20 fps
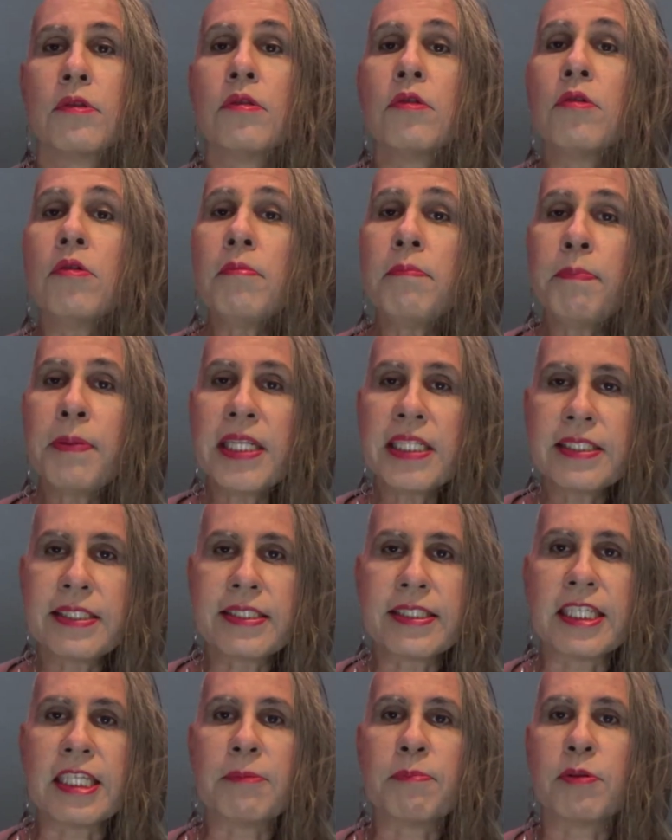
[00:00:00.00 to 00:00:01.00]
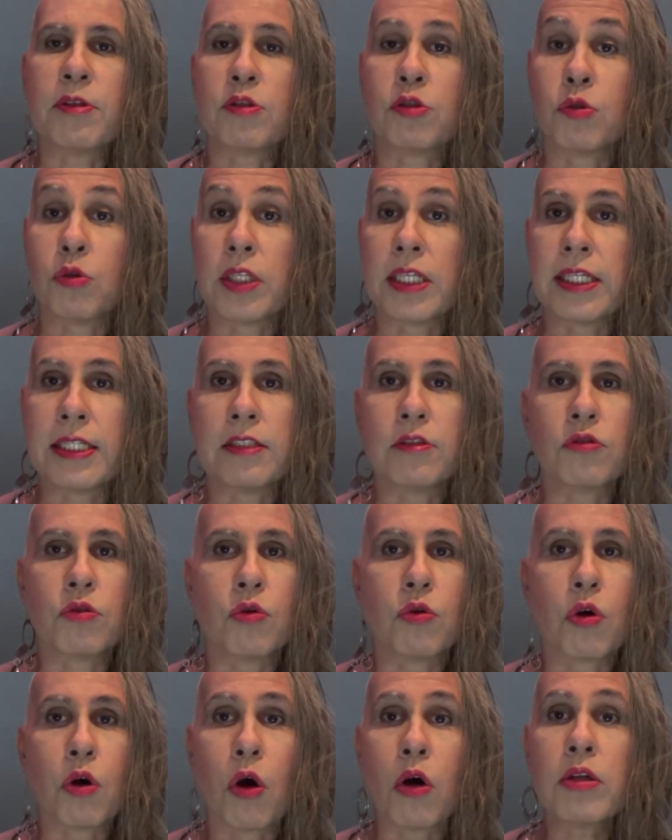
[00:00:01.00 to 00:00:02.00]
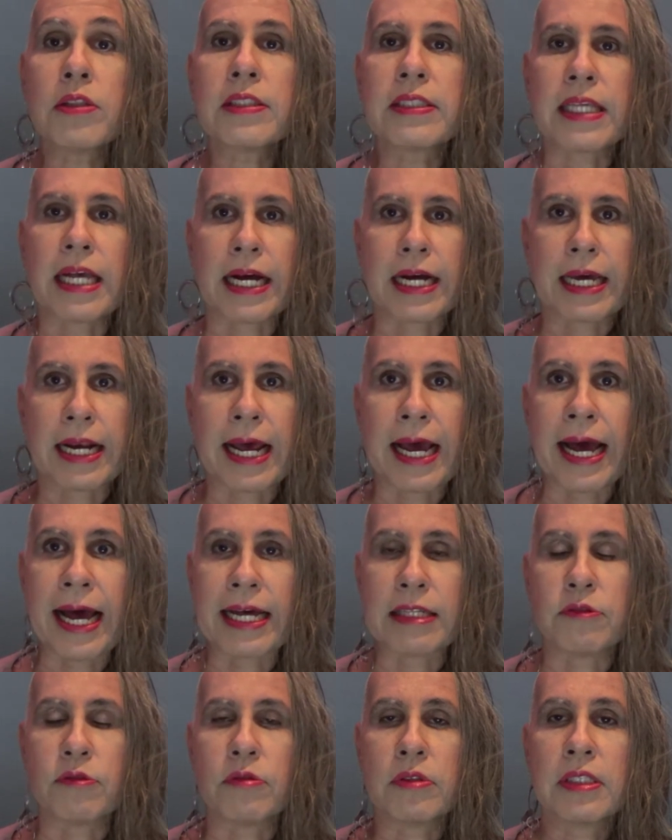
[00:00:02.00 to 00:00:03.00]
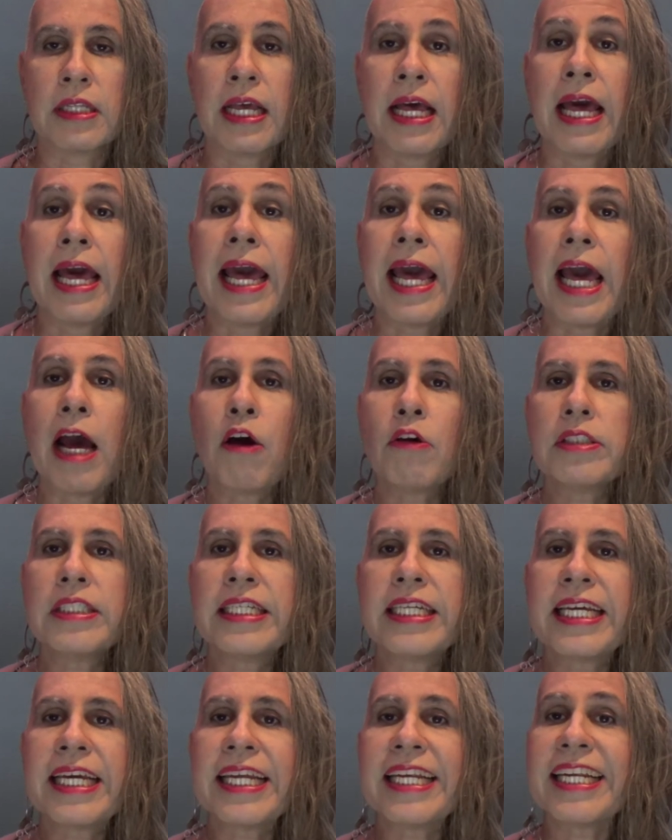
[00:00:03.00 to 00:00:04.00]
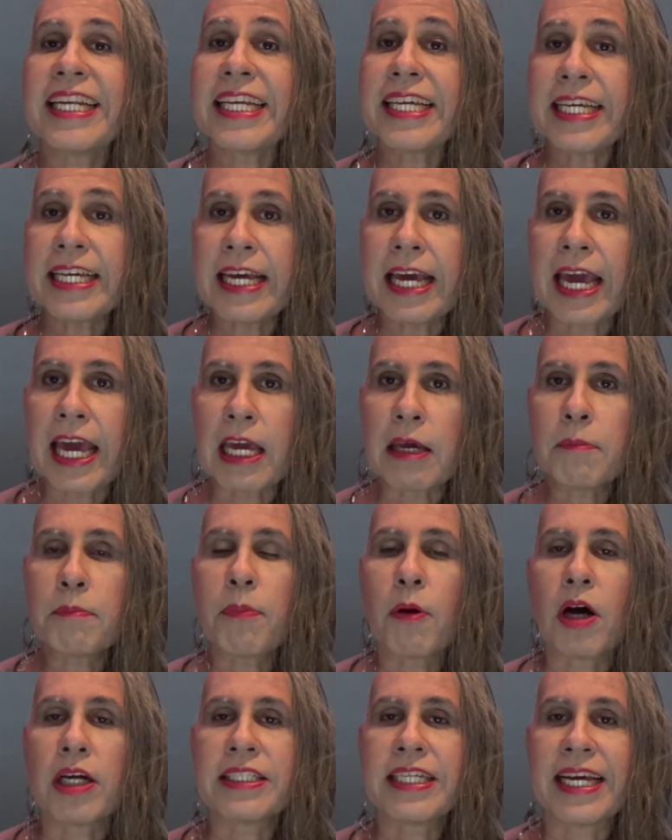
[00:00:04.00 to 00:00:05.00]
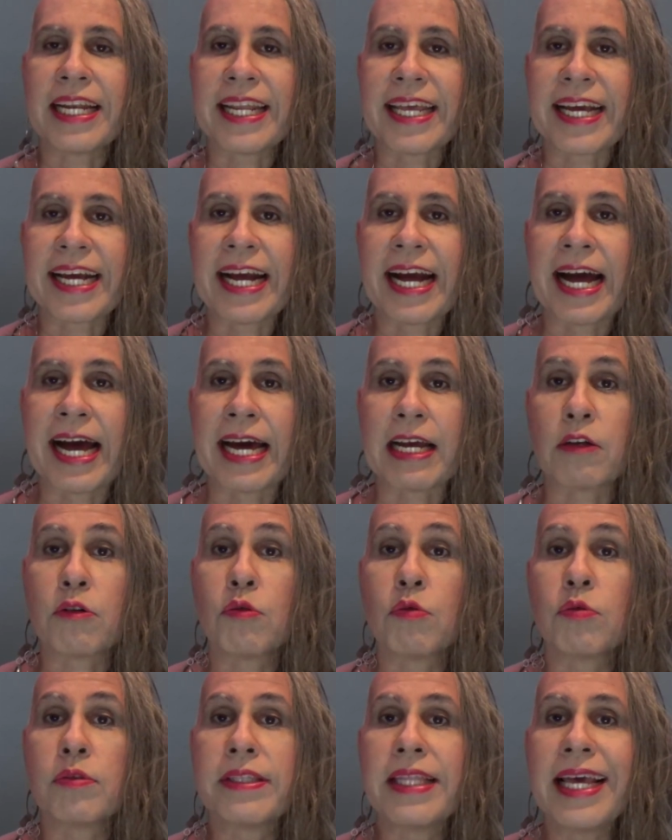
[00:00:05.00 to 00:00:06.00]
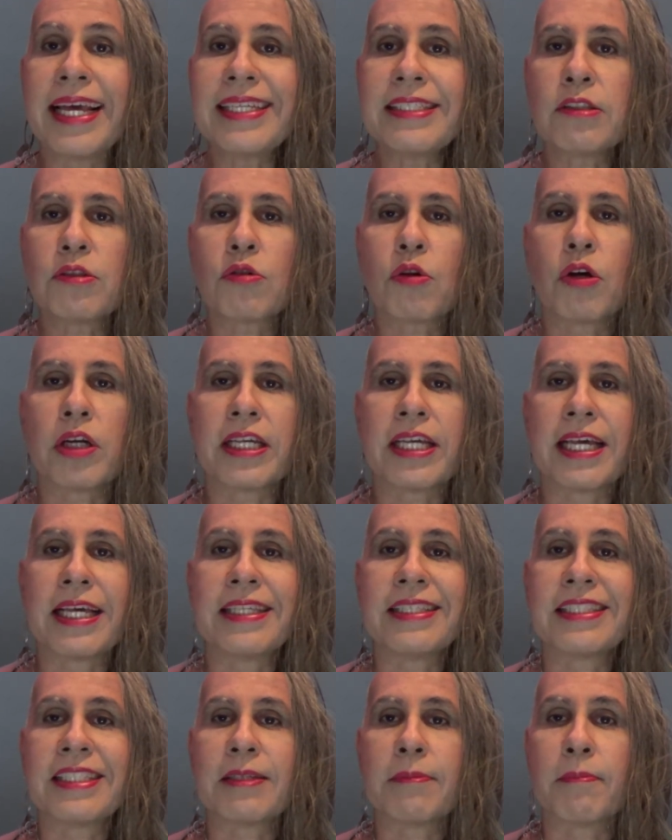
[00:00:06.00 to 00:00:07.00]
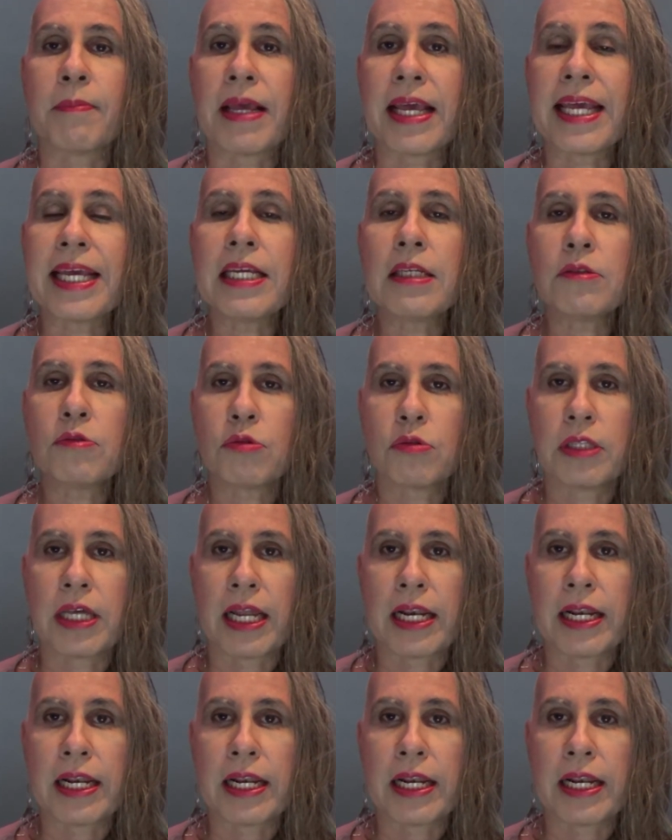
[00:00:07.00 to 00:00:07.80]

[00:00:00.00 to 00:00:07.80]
Um princípio jurídico consagrado é o de que ninguém pode alegar o desconhecimento da